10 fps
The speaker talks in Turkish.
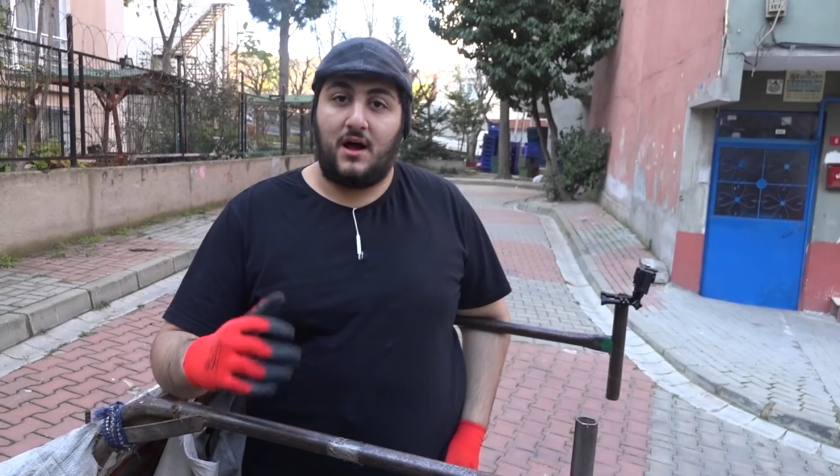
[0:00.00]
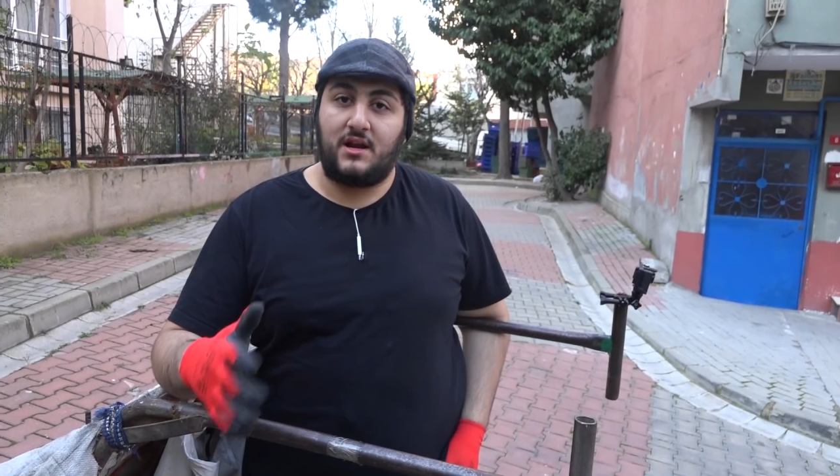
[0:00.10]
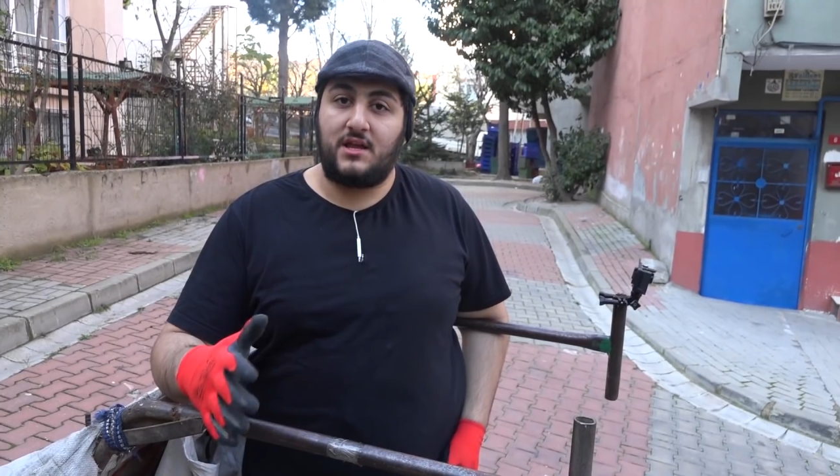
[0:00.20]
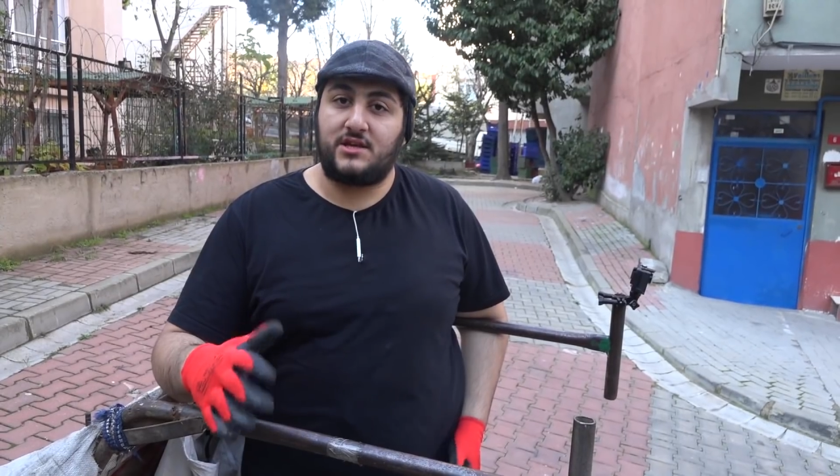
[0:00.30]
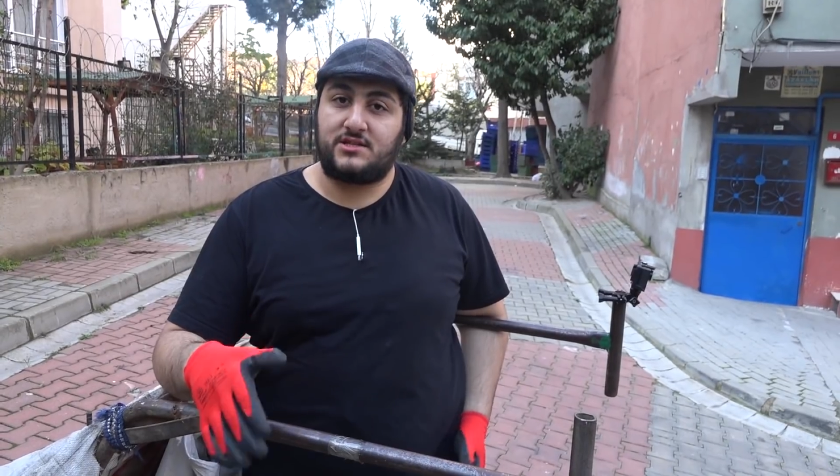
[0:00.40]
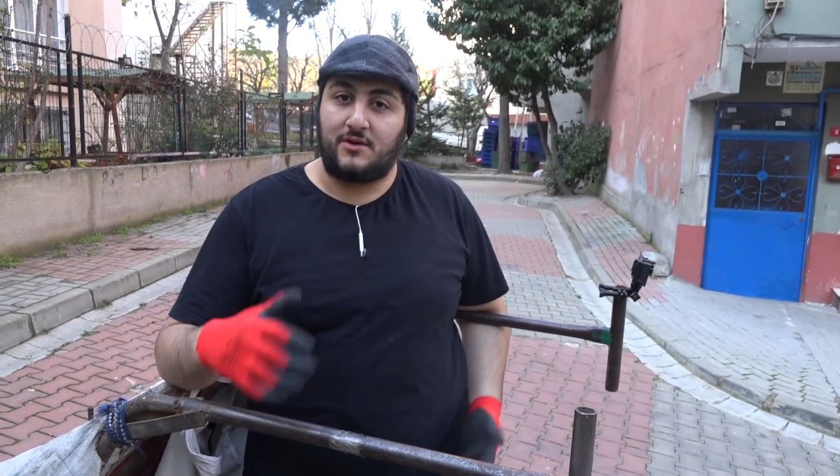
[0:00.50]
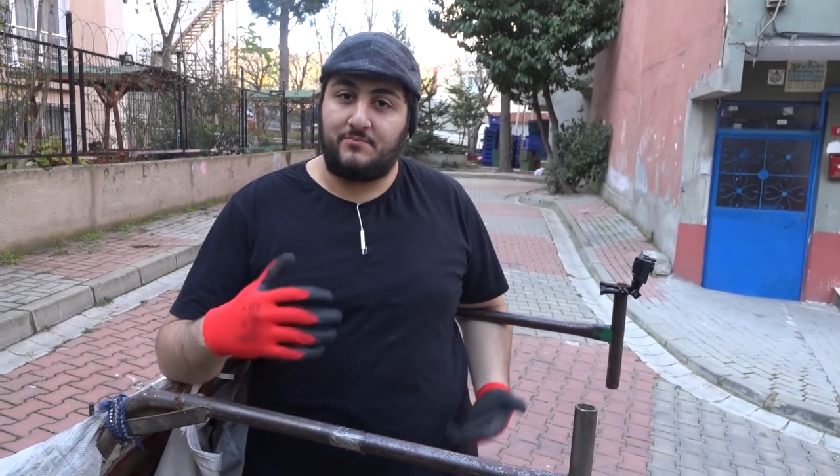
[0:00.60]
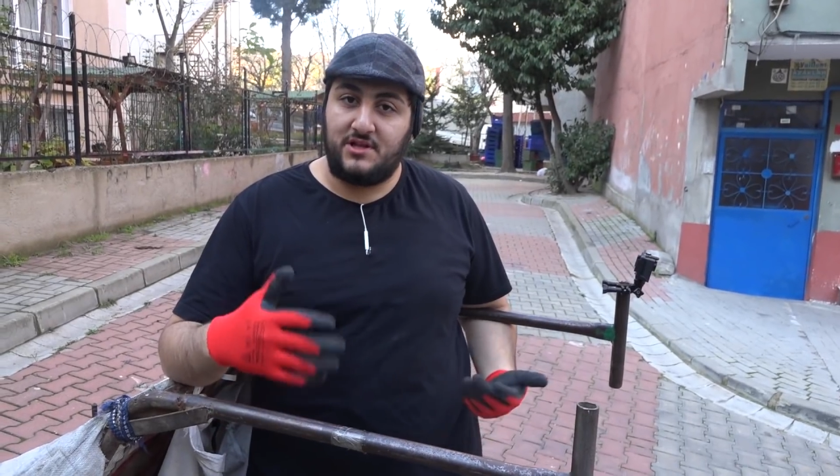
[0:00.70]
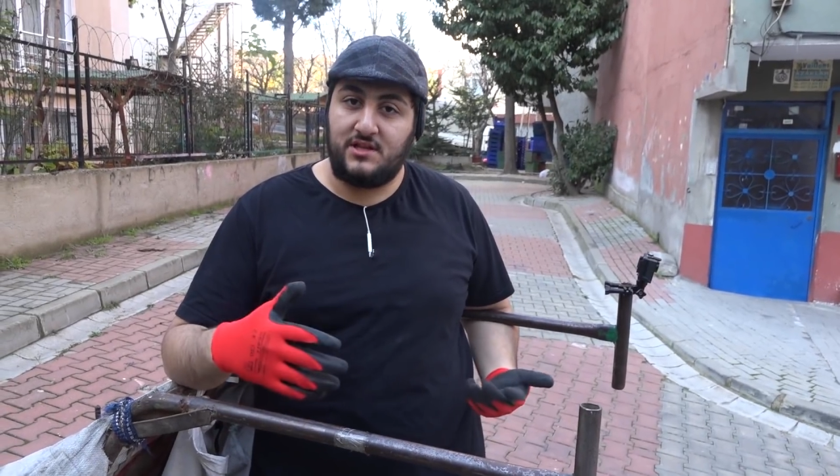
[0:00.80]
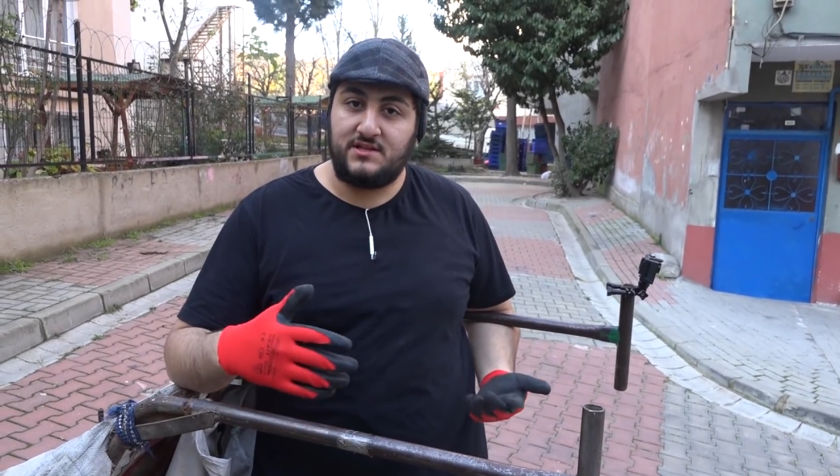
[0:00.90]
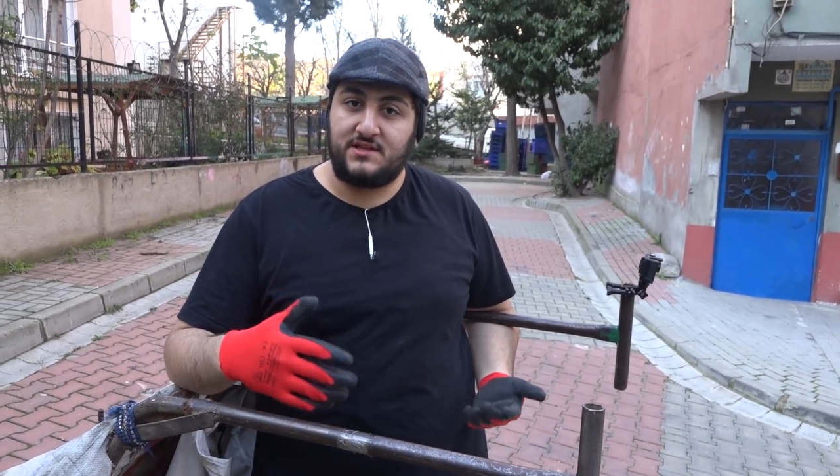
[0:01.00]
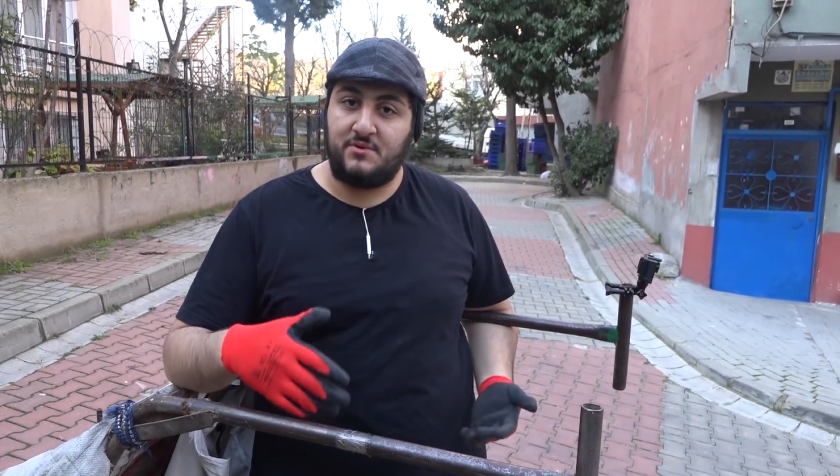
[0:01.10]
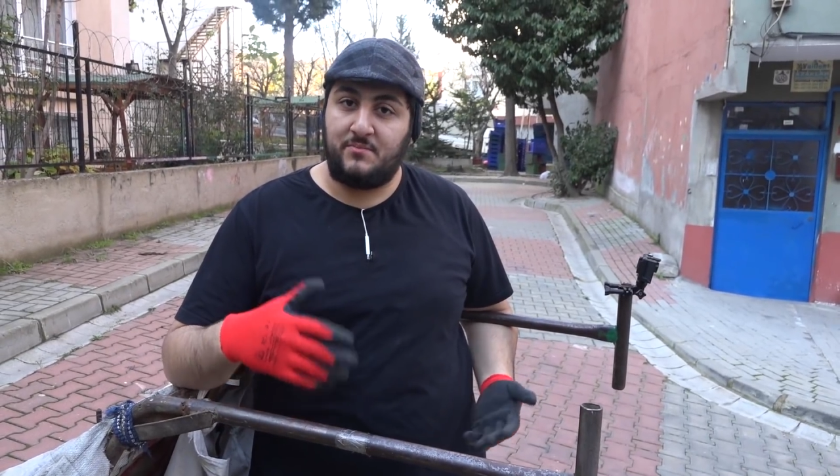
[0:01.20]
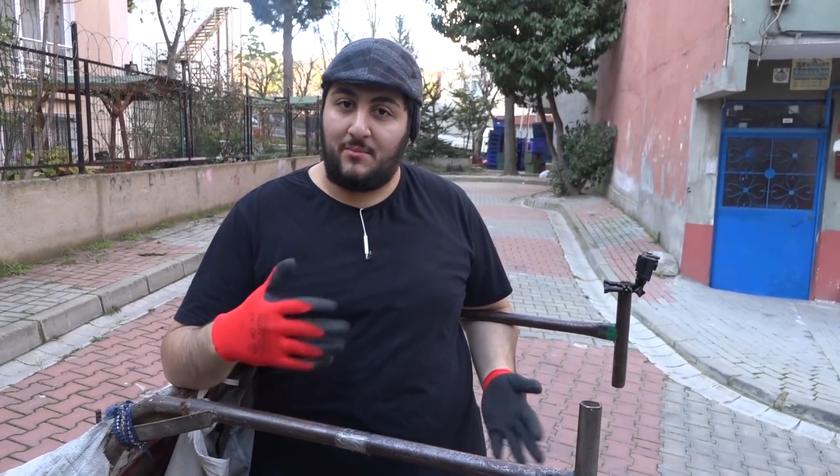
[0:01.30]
Arkadaşlar bildiğiniz gibi